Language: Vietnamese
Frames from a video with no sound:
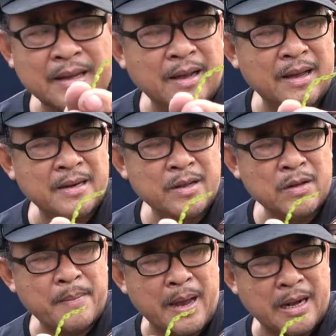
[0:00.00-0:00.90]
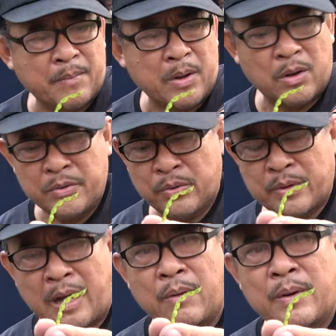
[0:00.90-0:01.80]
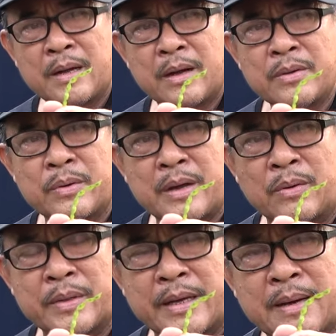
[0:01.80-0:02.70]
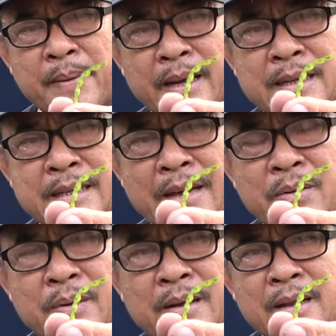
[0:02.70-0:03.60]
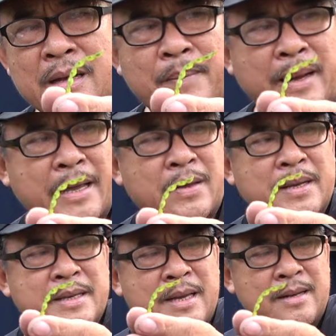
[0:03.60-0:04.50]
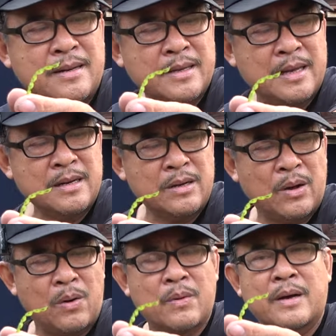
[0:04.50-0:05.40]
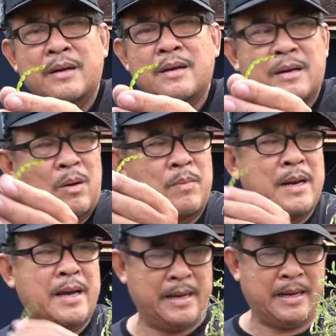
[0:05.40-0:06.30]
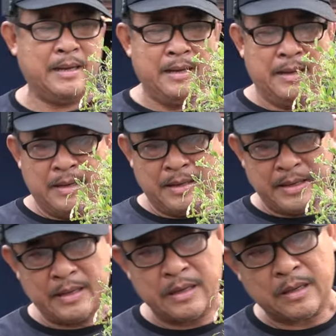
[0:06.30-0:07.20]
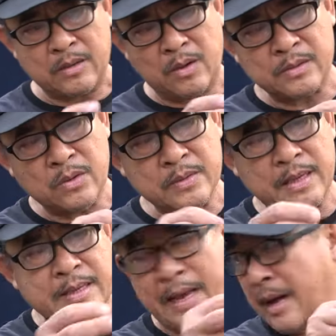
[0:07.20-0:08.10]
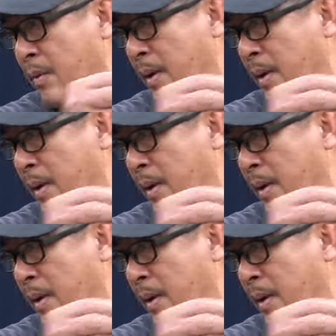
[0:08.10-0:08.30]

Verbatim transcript: đó nếu các bạn nào mà có nhu cầu á có nhu cầu thì các bạn cái trái của nó đó các bạn để cho nó chín nó chín nó khô rồi nó nó rụng mới lên nè à. cây này có một số trái già